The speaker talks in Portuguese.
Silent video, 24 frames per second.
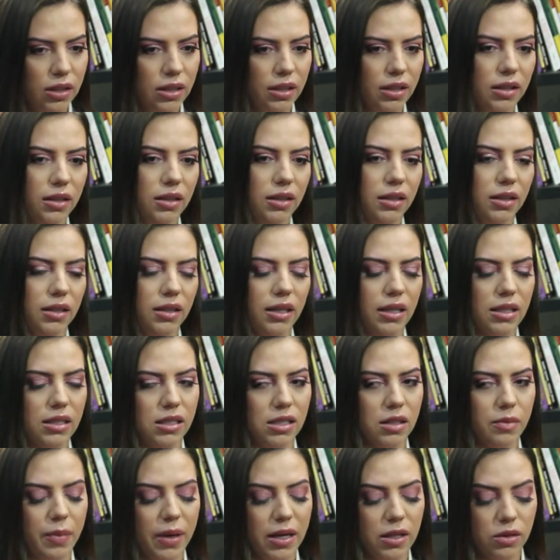e esse
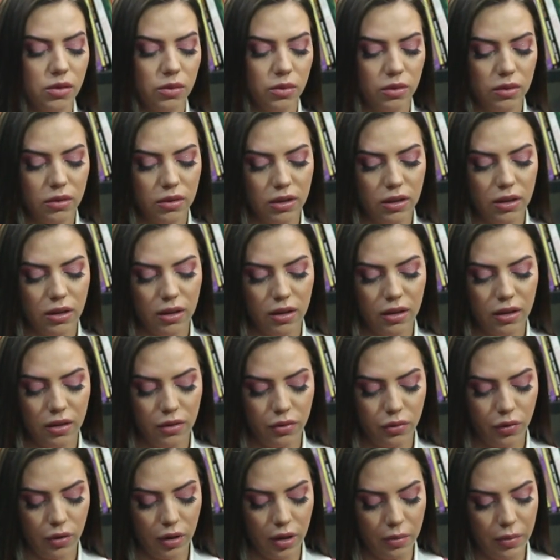espaço que
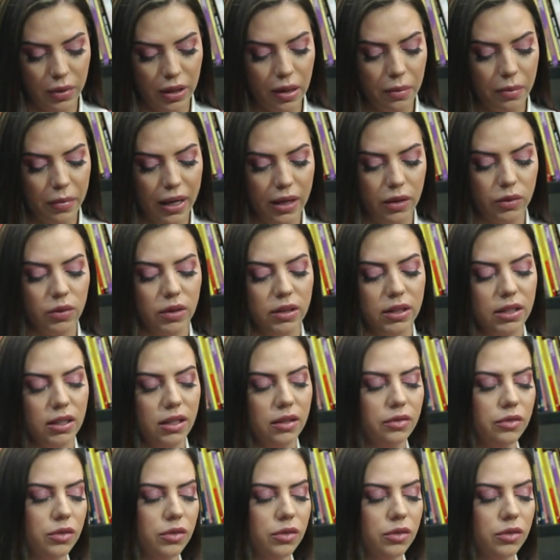foi a mim aberto aqui.